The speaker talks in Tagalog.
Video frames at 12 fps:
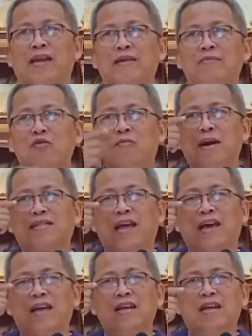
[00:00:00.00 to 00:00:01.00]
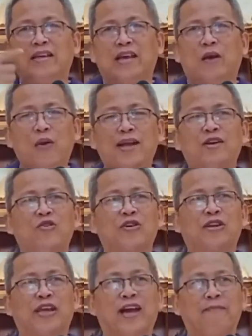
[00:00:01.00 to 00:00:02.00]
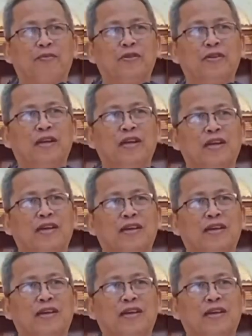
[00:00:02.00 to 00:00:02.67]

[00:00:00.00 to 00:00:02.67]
ang imong mata yawan on gihapon